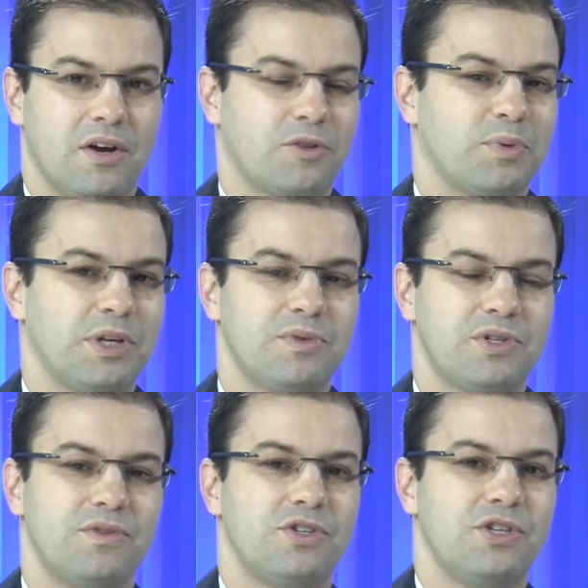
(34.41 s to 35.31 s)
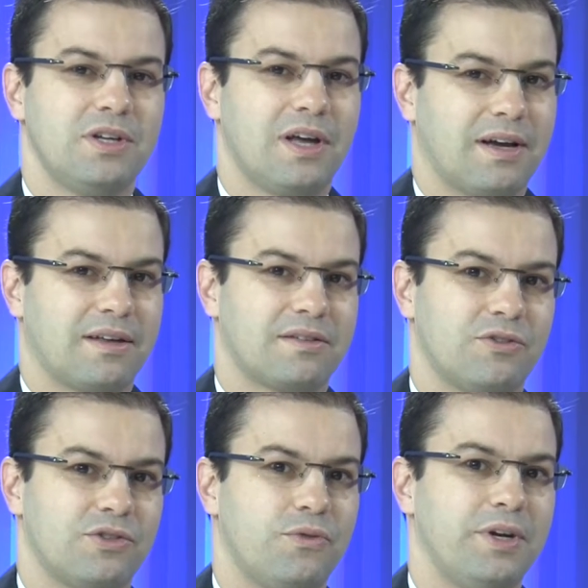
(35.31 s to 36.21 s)
Nós podemos dividir a
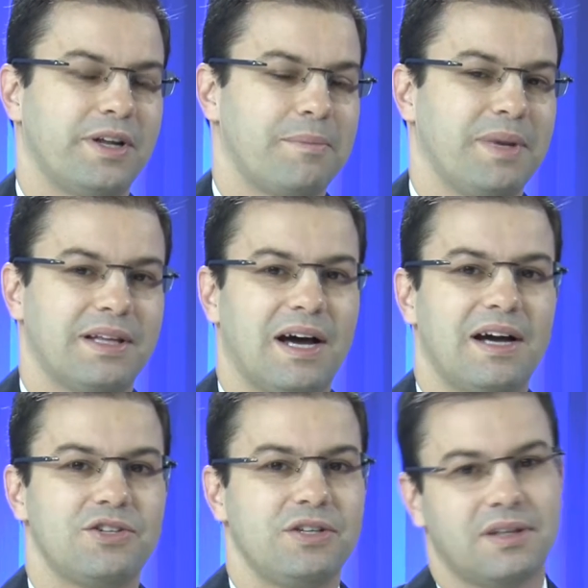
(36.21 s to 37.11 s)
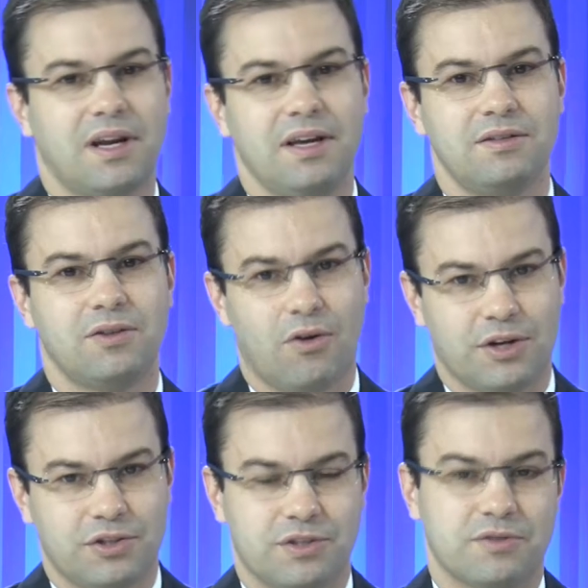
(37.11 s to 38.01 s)
questão de vulnerabilidade em três
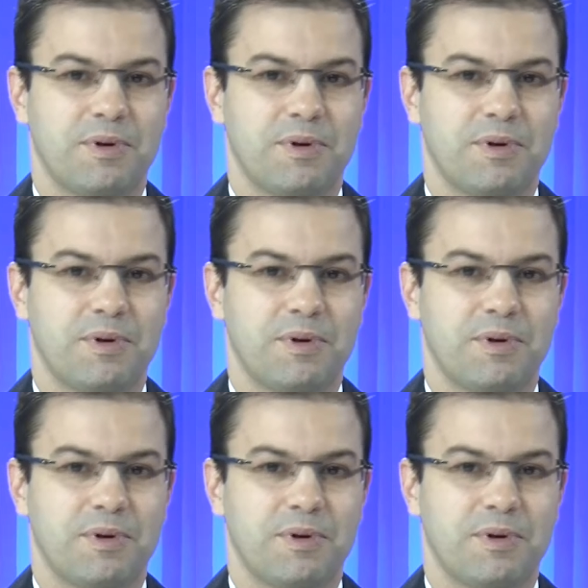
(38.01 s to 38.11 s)
lotes.